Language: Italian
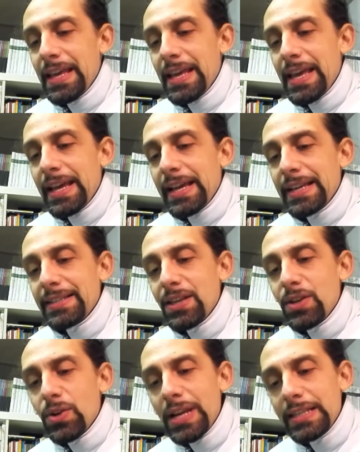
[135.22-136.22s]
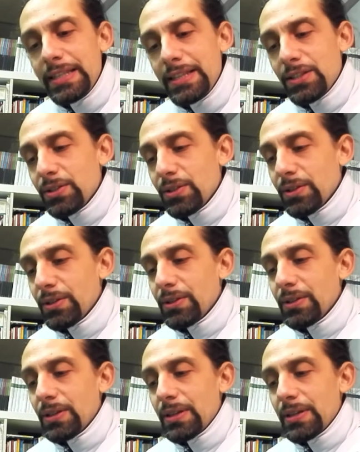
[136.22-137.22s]
e che se non
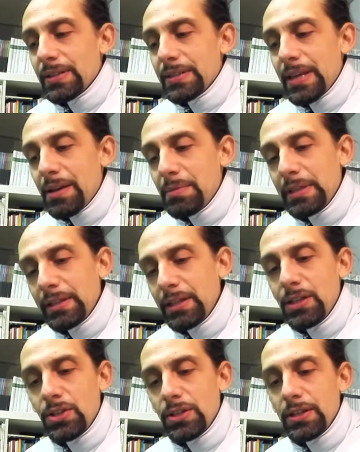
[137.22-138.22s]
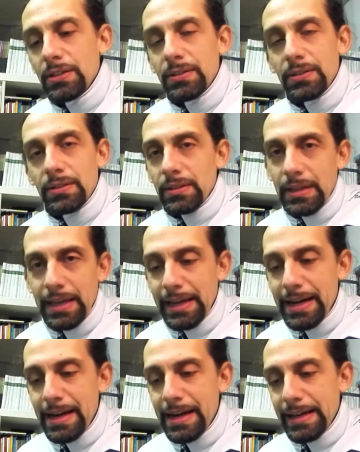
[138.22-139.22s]
esistono schermitrici, che
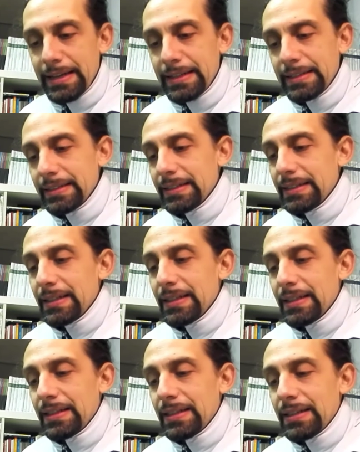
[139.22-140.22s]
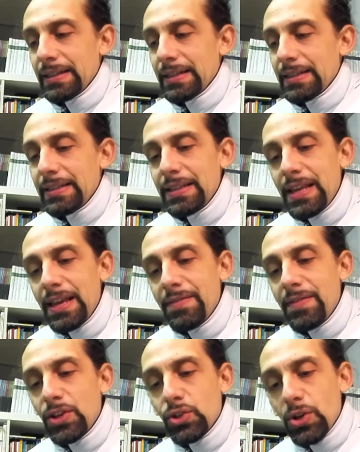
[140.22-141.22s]
rare, si
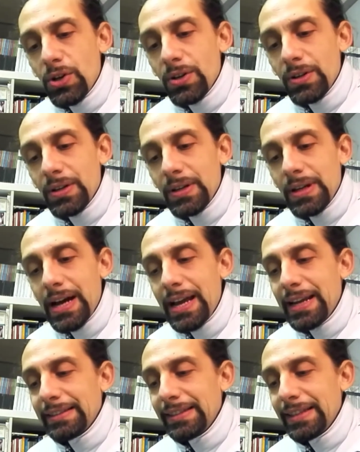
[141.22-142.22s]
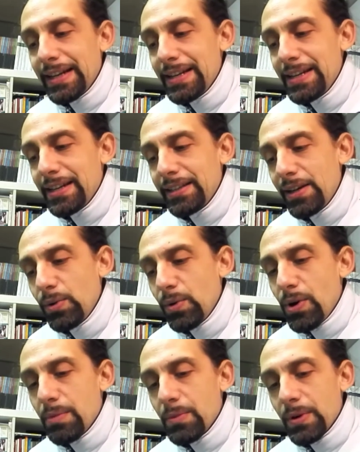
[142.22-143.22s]
deve ciò alla tirannia
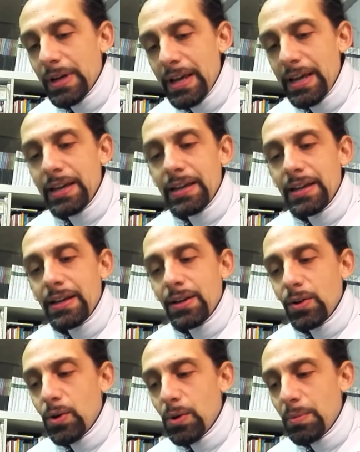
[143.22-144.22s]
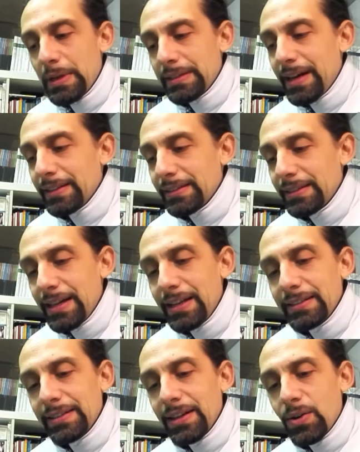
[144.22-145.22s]
dell'uomo che, come tante
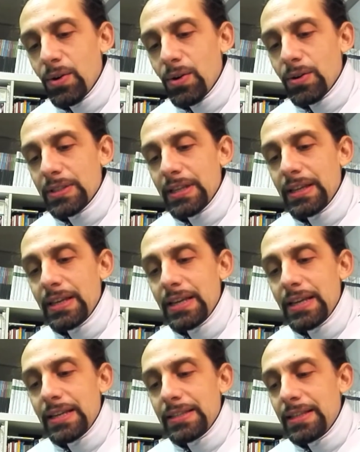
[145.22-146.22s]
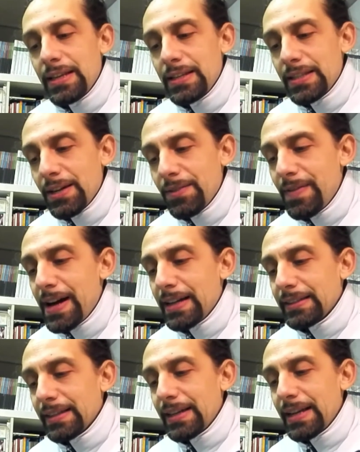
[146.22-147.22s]
altre cose, si è
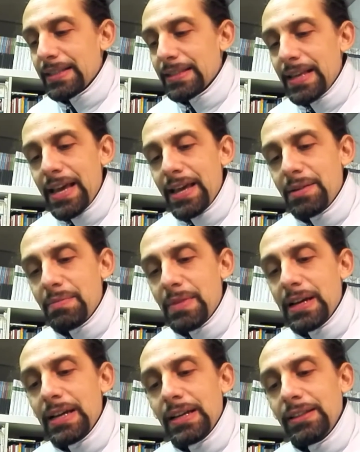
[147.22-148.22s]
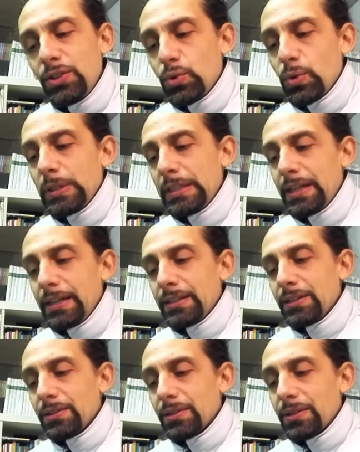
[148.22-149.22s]
riservata la scherma di suo di
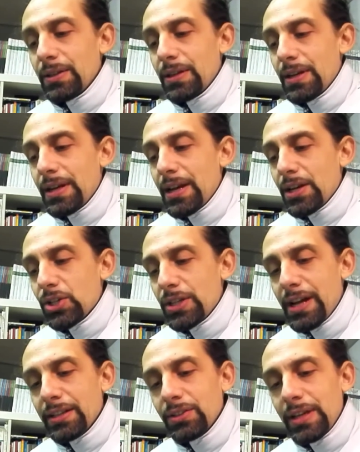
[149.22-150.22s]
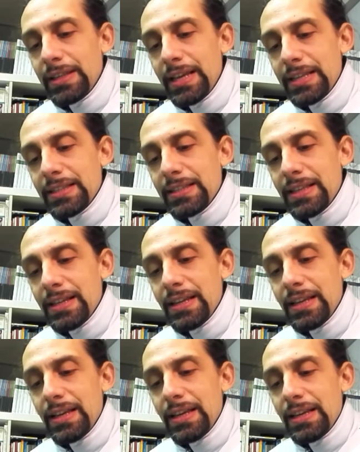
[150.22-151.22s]
diritto, lasciando ad
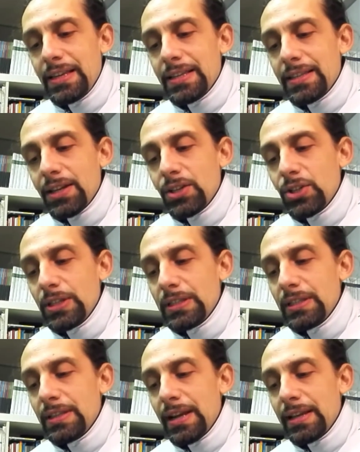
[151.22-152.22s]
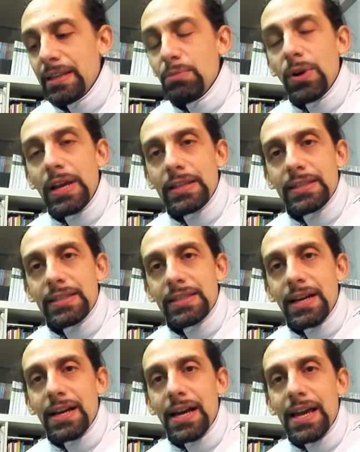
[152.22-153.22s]
esse gli esercizi della
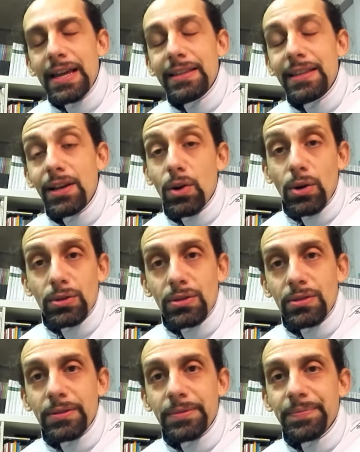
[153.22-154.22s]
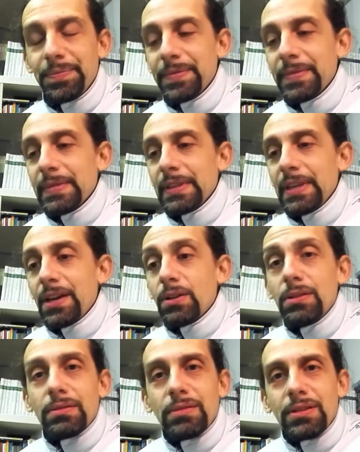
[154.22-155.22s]
debolezza e dell'ozio. Ecco,
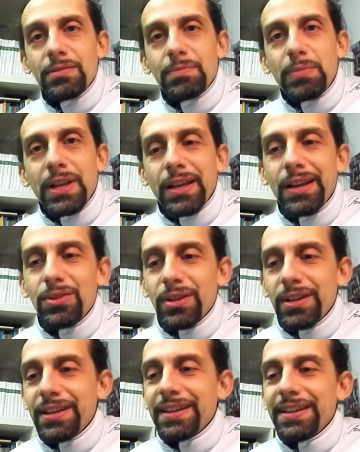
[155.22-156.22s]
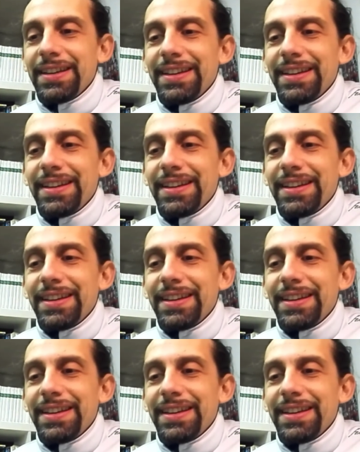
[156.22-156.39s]
io credo che